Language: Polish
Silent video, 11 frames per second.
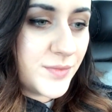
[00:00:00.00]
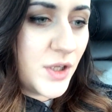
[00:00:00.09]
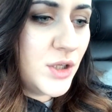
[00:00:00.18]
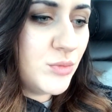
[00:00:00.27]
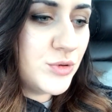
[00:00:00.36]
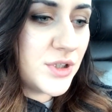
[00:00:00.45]
a
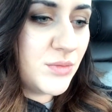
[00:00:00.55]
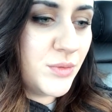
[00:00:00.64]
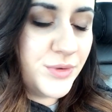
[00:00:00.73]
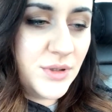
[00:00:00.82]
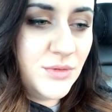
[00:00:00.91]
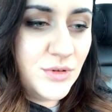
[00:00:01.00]
nie puszczę, bo
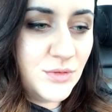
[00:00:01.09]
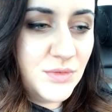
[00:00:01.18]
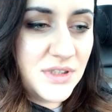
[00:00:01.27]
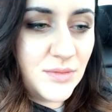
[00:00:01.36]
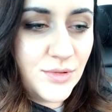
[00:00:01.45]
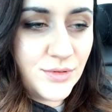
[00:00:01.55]
potem YouTube
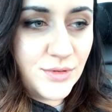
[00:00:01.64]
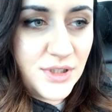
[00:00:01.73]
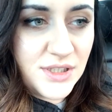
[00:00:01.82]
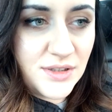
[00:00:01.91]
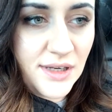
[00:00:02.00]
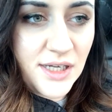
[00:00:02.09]
mi
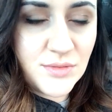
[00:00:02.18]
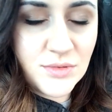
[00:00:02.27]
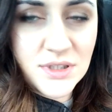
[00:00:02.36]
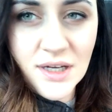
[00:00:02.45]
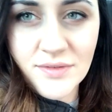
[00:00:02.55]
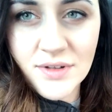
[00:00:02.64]
zablokuje, że jakaś
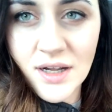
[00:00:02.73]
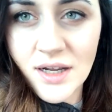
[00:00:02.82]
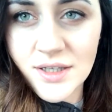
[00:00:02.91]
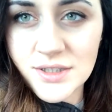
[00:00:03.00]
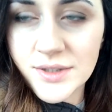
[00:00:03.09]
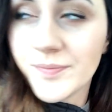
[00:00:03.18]
muzyka w tle
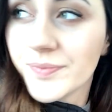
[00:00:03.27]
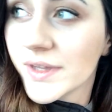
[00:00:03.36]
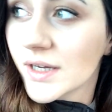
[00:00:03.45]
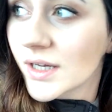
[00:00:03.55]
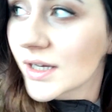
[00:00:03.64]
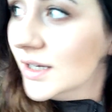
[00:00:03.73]
leci.
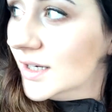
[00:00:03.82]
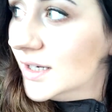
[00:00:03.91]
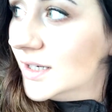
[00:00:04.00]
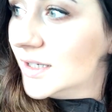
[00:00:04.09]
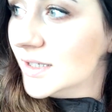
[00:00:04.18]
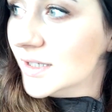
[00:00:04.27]

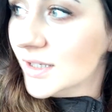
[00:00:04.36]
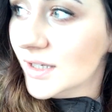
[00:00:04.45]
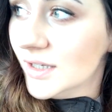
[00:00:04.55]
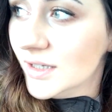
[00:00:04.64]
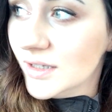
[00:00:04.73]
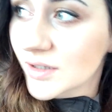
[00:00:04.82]

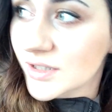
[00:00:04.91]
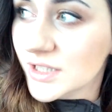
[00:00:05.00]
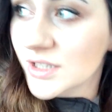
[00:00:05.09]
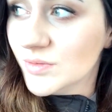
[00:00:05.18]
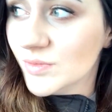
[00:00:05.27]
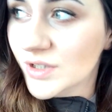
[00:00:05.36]
I
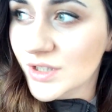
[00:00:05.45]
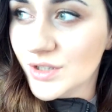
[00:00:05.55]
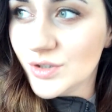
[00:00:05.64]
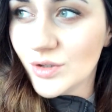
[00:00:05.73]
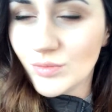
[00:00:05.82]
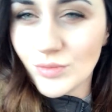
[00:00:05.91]
chcieliśmy
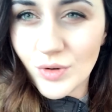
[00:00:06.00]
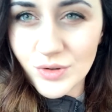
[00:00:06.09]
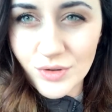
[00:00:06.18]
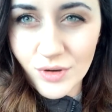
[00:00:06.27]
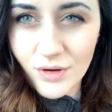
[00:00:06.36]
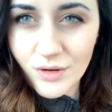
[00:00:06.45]
iść do
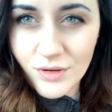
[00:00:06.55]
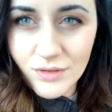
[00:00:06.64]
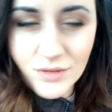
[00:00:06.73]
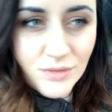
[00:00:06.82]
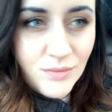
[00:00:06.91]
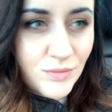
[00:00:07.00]
Modro,
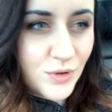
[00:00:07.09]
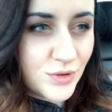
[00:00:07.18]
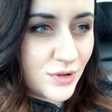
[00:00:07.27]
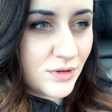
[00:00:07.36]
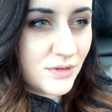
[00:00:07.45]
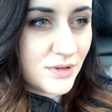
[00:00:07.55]

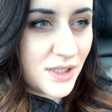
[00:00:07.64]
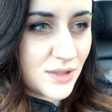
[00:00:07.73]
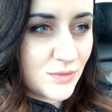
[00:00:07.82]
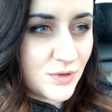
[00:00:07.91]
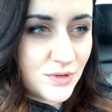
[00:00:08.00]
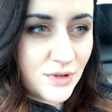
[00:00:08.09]
Modro, tak?
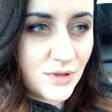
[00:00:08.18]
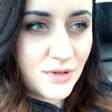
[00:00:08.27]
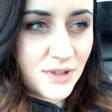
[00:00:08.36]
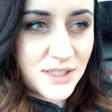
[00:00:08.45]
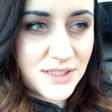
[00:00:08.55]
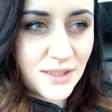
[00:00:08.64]

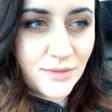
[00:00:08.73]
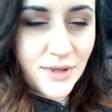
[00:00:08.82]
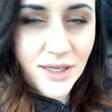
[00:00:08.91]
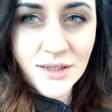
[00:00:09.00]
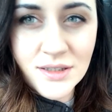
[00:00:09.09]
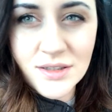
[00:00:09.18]
Modro
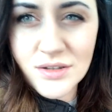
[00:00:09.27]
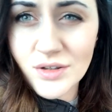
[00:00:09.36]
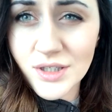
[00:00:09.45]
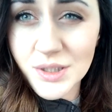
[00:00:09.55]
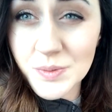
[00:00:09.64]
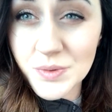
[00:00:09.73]
Restaurant, to
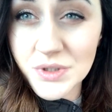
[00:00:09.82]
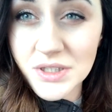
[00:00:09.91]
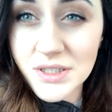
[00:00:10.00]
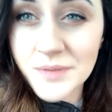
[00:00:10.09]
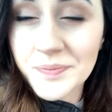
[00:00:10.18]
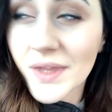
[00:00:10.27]
jest
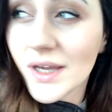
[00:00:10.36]
przy